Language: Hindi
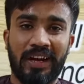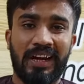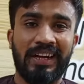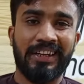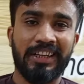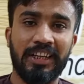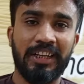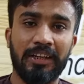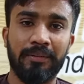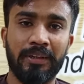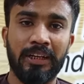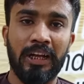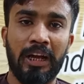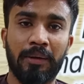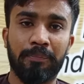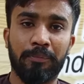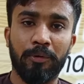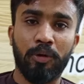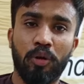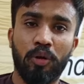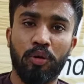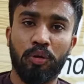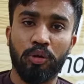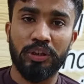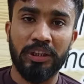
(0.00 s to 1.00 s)
वराइटियाँ मैंने
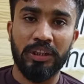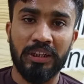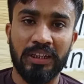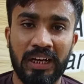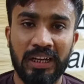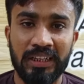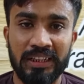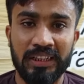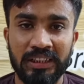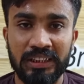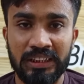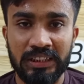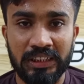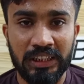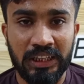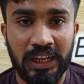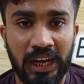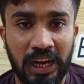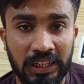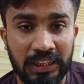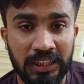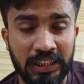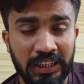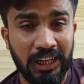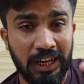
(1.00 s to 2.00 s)
आप लोगों को दिखानी थी
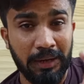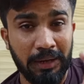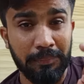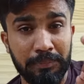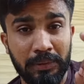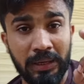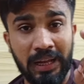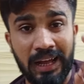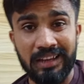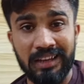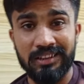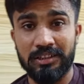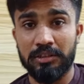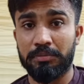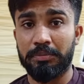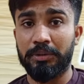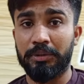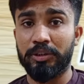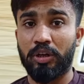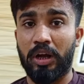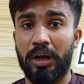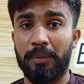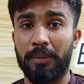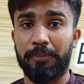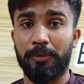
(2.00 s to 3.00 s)
दिखा दी अब लास्ट
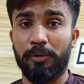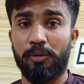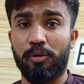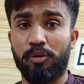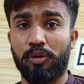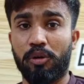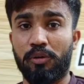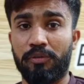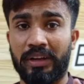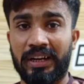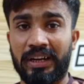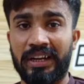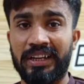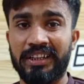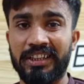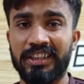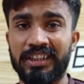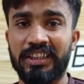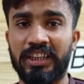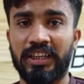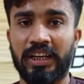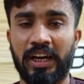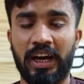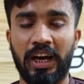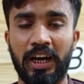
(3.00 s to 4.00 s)
में जो आप लोगों को
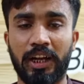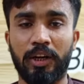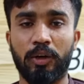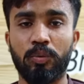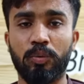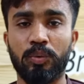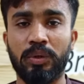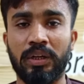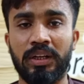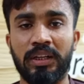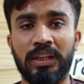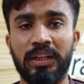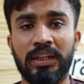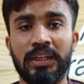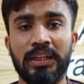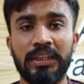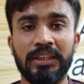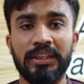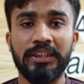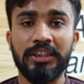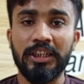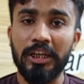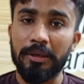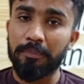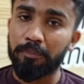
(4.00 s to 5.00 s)
वैरायटी दिखा रहा हूँ ना
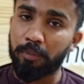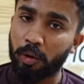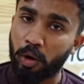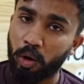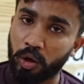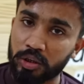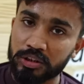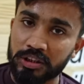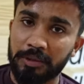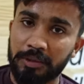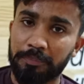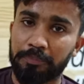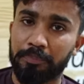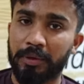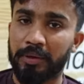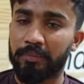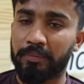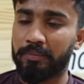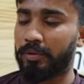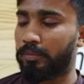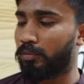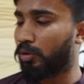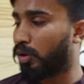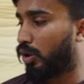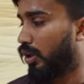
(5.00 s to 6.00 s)
ये बहुत ही
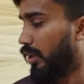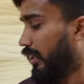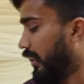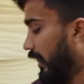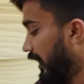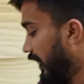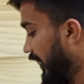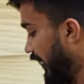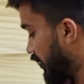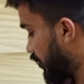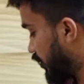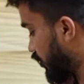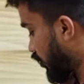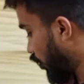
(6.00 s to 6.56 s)
प्रीमियम क्वालिटी का